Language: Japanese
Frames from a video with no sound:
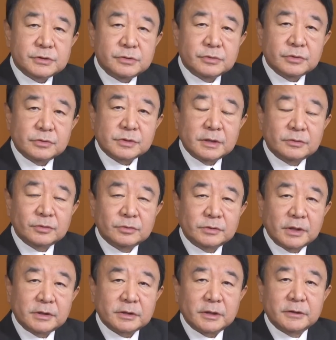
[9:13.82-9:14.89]
日の共産党
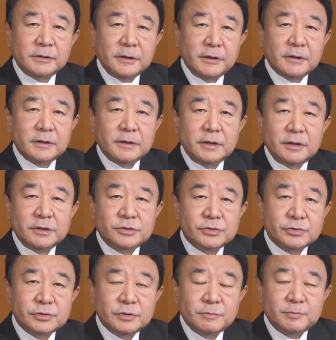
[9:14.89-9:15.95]
大会で
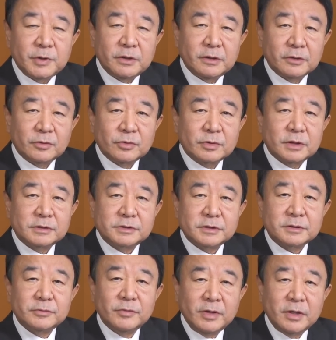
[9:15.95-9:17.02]
習近平国家主
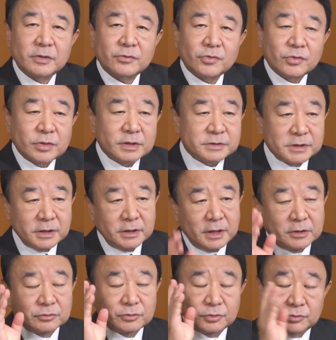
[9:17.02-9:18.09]
席は国家主席で
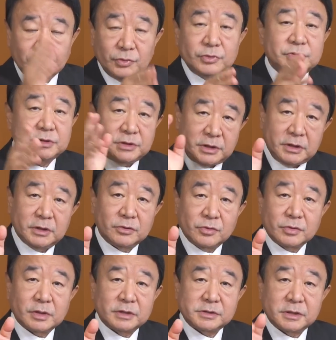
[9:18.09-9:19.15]
あると同時に
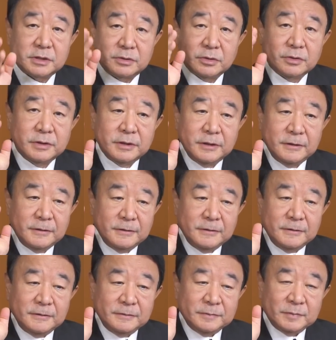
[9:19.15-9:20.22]
国家主席の
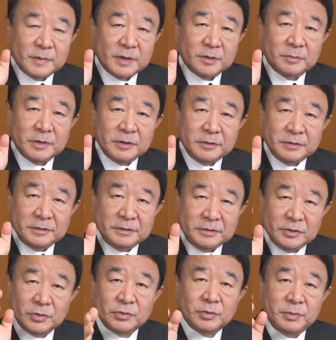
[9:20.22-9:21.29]
まあ
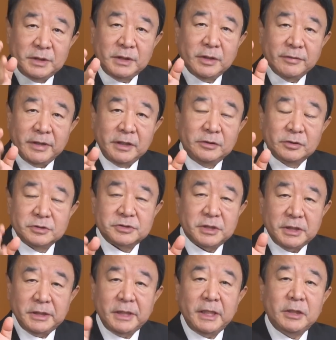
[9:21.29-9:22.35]
日本のメディアは遠慮し
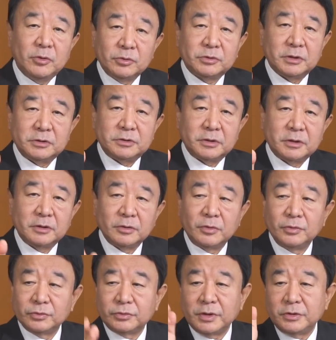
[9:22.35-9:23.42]
て異例のって言ってるけど
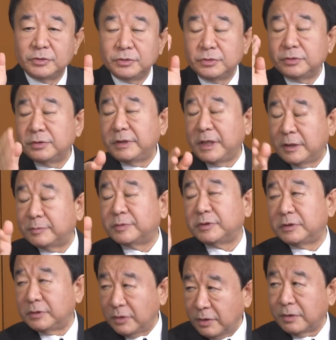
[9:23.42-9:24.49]
本当はルール破
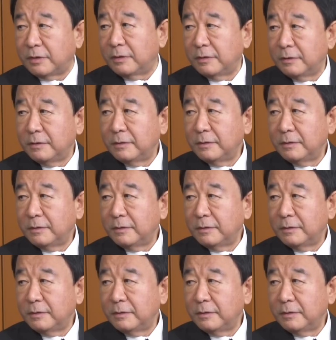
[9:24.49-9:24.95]
りの